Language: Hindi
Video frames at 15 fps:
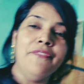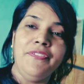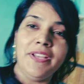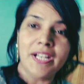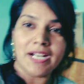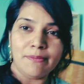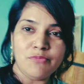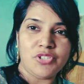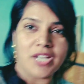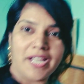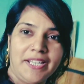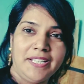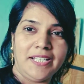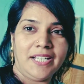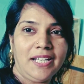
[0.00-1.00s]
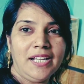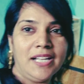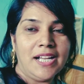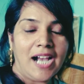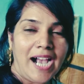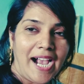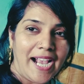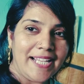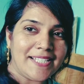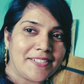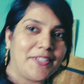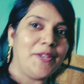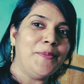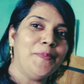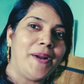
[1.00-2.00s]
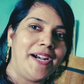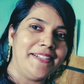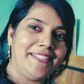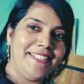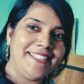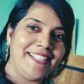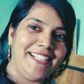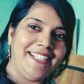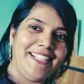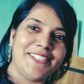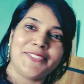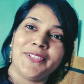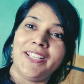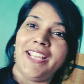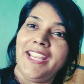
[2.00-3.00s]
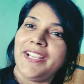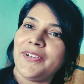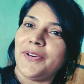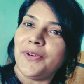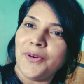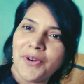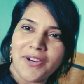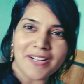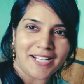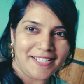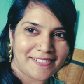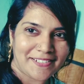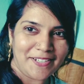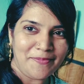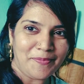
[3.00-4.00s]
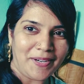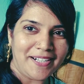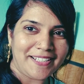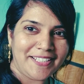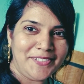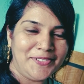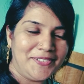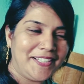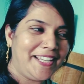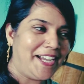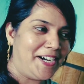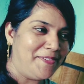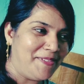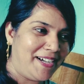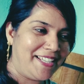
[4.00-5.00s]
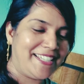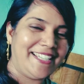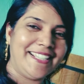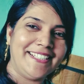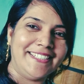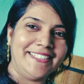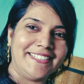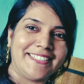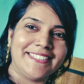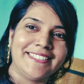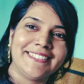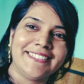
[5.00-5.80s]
फिर हम जाएंगे आइसक्रीम पार्टी के लिए तो एक और आइसक्रीम पार्टी होगी हमारे घर